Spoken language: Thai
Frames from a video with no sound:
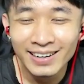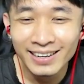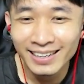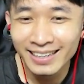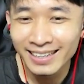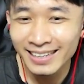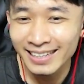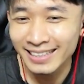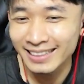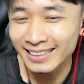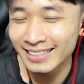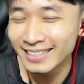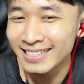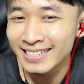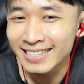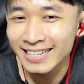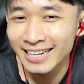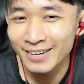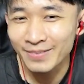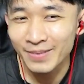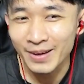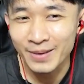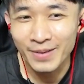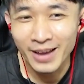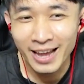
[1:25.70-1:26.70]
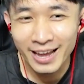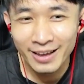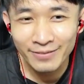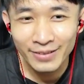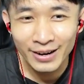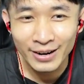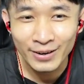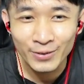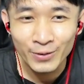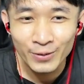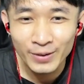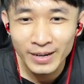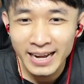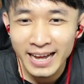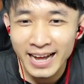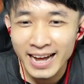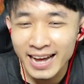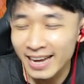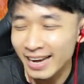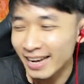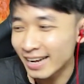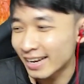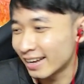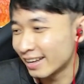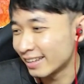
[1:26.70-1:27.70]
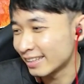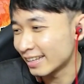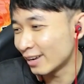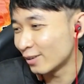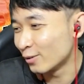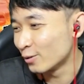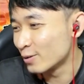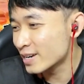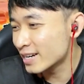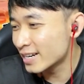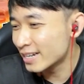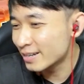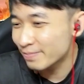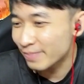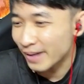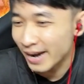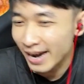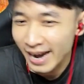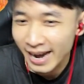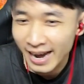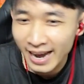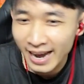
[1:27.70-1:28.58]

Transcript: เฮ้ยตึงเกินไปไหมฝั่งนู้นน่ะทารุณเกินไป